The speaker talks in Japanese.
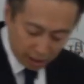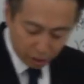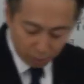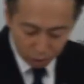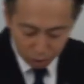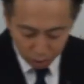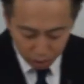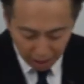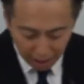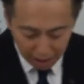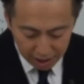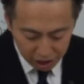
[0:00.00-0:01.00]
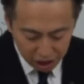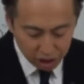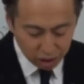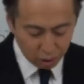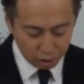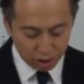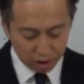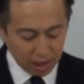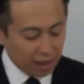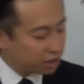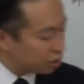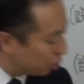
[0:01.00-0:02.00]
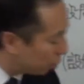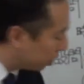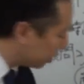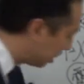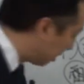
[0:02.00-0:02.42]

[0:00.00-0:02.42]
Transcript: であともう一つが新卒34で